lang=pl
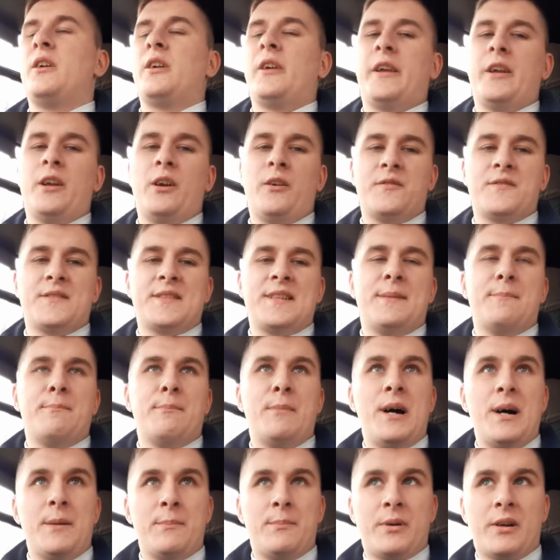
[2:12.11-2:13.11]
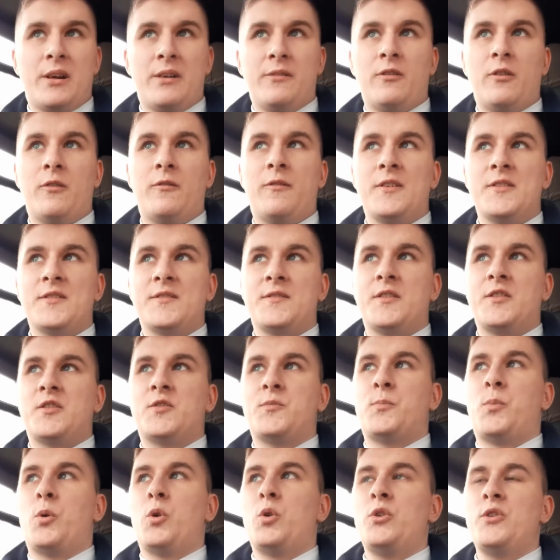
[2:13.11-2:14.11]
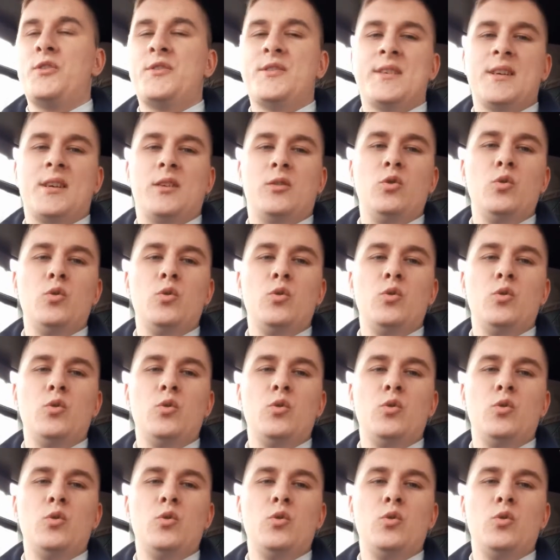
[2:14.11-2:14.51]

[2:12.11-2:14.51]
kierowca ma prawo wezwać policję